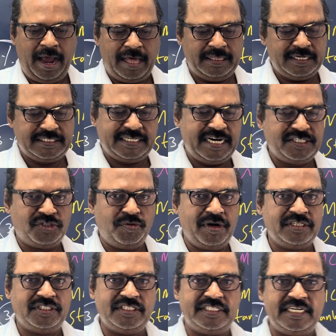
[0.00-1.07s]
அதர் ஸ்டேட்
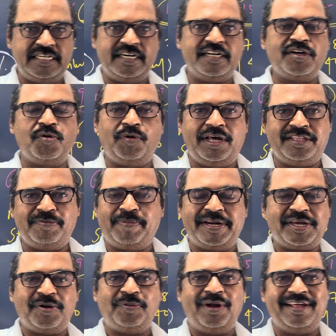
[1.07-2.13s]
ஸ்டூடெண்ட்ஸ் சீட் எடுக்கக்கூடாது
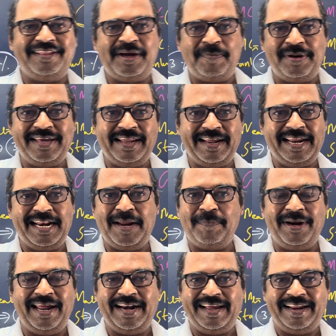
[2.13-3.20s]
படிக்கக்கூடாது அப்படிங்கிற
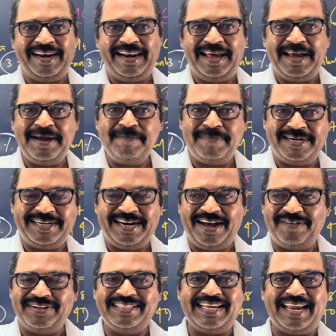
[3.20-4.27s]
எண்ணமெல்லாம் எனக்கு இல்லை பட்
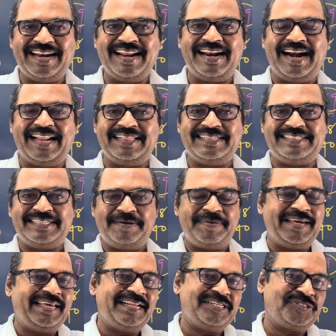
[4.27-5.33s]
நான் வந்து என்ன நடந்துச்சு
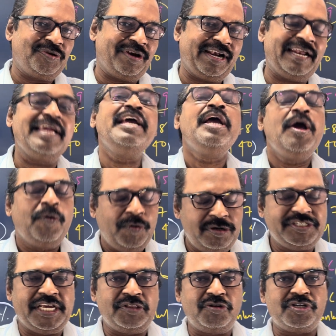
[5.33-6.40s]
அப்படிங்கிறத சொல்கிறேன் ஒரு
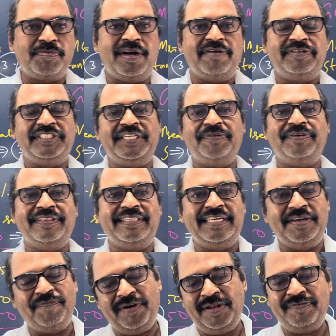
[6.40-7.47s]
சந்தோஷமான விஷயம் வந்து
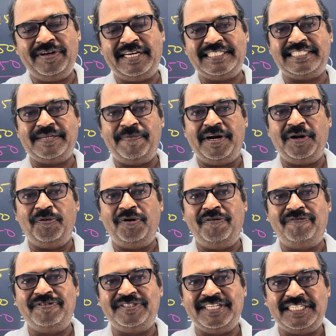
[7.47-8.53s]
இவ்வளவு கஷ்டமான ஒரு
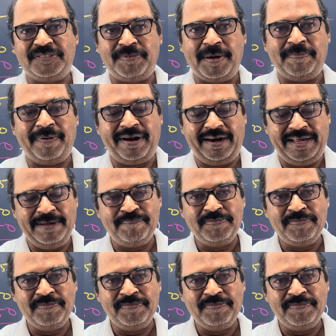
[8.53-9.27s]
ஃபிசிக்ஸ் பேப்பரில்